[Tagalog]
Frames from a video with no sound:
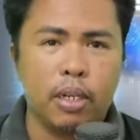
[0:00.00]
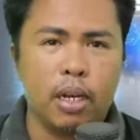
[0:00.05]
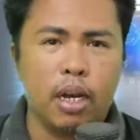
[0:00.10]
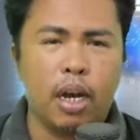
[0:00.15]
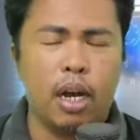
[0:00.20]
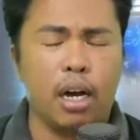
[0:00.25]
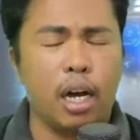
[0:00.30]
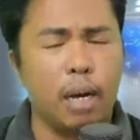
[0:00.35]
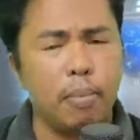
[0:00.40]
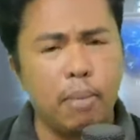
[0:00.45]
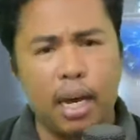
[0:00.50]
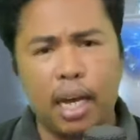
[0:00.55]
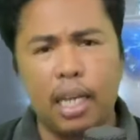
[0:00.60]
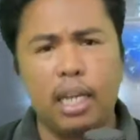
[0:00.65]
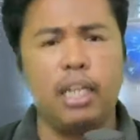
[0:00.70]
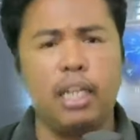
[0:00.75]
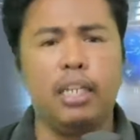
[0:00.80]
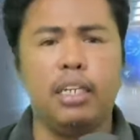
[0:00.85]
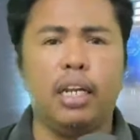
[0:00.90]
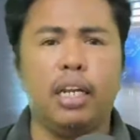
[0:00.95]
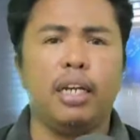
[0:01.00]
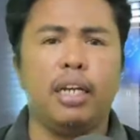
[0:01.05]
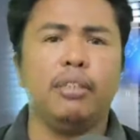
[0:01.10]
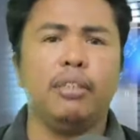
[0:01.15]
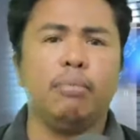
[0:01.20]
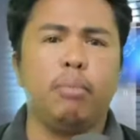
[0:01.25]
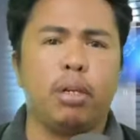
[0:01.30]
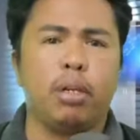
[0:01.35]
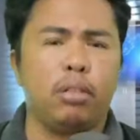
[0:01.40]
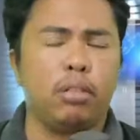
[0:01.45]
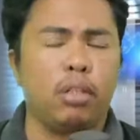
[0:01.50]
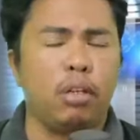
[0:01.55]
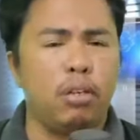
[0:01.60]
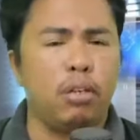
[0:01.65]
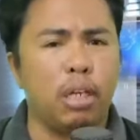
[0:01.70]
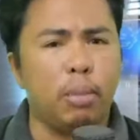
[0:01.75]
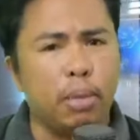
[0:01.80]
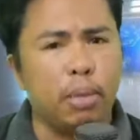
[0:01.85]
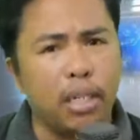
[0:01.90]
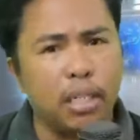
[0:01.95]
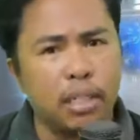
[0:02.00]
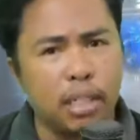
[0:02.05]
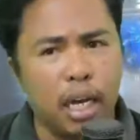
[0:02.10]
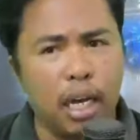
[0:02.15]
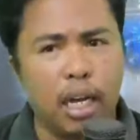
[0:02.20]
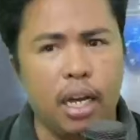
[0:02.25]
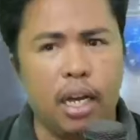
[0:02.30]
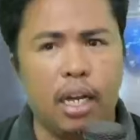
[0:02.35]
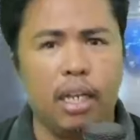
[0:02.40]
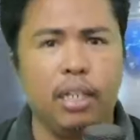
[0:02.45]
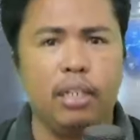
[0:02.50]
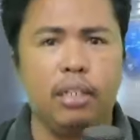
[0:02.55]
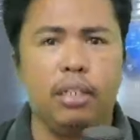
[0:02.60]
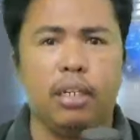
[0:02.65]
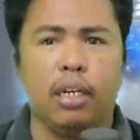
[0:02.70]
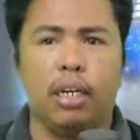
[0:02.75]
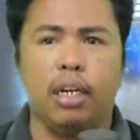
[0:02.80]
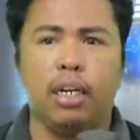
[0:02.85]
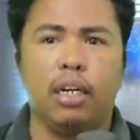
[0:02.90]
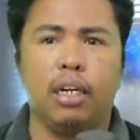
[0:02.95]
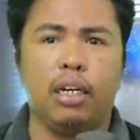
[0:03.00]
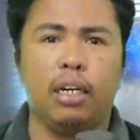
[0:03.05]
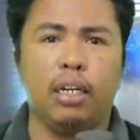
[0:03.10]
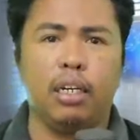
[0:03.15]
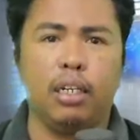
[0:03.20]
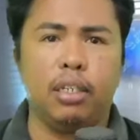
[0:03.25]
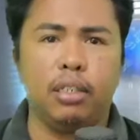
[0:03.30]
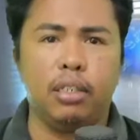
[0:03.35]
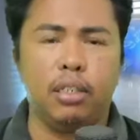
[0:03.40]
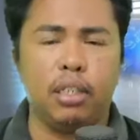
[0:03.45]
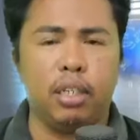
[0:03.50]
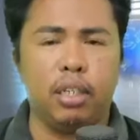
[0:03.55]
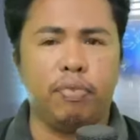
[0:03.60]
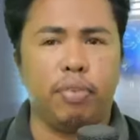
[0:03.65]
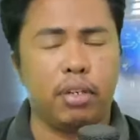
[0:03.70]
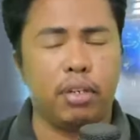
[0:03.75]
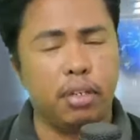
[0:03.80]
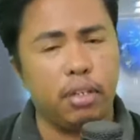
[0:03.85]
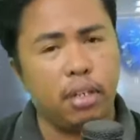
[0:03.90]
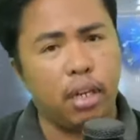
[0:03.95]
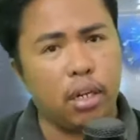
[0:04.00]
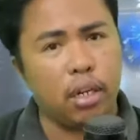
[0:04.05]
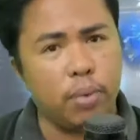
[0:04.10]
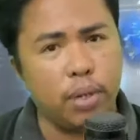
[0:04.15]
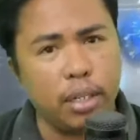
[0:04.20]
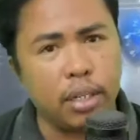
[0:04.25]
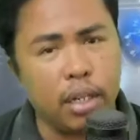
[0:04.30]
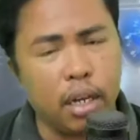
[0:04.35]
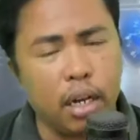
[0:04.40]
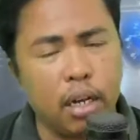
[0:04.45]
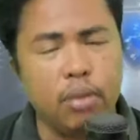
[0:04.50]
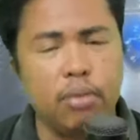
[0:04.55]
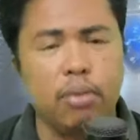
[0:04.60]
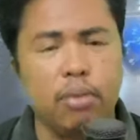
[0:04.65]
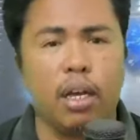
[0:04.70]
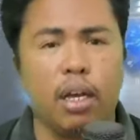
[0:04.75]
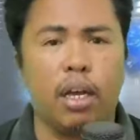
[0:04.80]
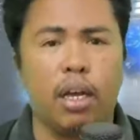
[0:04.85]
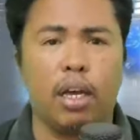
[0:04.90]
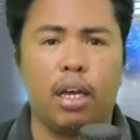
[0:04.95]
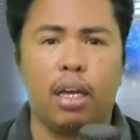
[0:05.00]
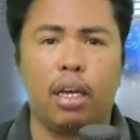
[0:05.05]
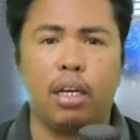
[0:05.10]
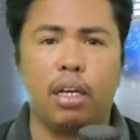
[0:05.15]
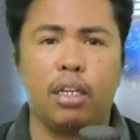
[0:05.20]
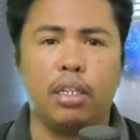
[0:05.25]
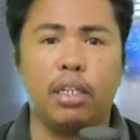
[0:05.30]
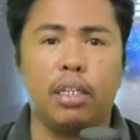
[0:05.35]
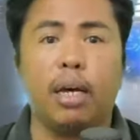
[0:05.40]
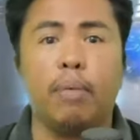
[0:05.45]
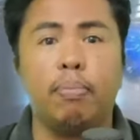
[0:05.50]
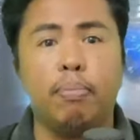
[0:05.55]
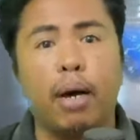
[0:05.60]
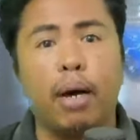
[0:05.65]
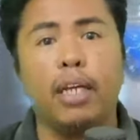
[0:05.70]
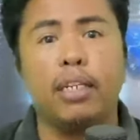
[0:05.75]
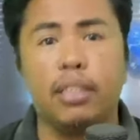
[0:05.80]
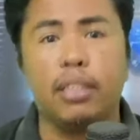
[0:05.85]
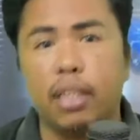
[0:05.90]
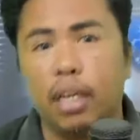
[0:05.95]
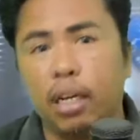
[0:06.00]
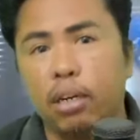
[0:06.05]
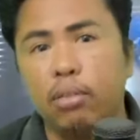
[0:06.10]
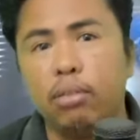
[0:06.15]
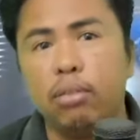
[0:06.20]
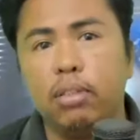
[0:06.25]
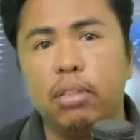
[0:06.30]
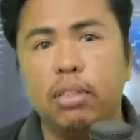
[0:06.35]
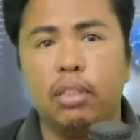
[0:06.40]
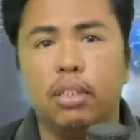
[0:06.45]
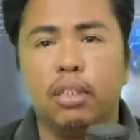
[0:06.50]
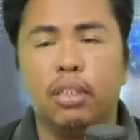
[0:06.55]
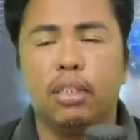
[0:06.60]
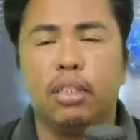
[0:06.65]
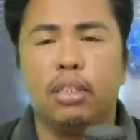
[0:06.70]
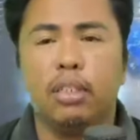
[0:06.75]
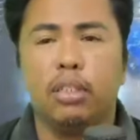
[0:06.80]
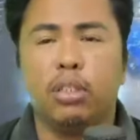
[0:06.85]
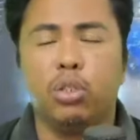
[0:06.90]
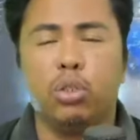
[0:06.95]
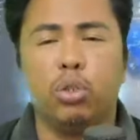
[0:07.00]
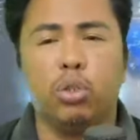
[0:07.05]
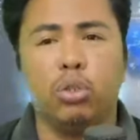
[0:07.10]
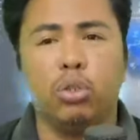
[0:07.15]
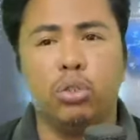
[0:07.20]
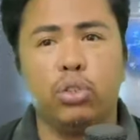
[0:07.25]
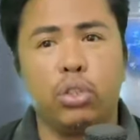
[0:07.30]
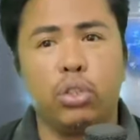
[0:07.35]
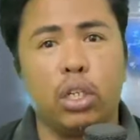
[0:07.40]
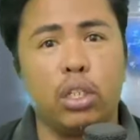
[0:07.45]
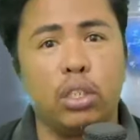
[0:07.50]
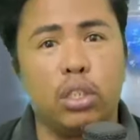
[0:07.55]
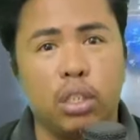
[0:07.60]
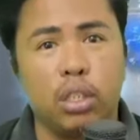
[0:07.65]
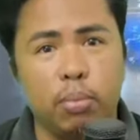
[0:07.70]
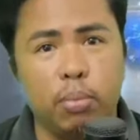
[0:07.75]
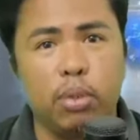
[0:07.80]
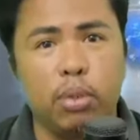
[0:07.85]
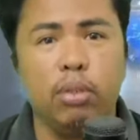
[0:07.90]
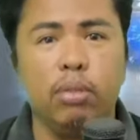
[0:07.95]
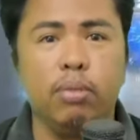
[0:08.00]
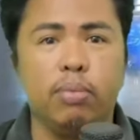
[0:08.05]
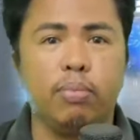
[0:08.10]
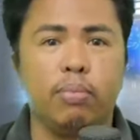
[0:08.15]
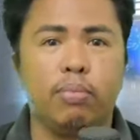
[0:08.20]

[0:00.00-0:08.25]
Uh, kamakailan lang meron tayong nabalitaan na si Father Darwin daw ay eh, naban daw doon sa Cebu.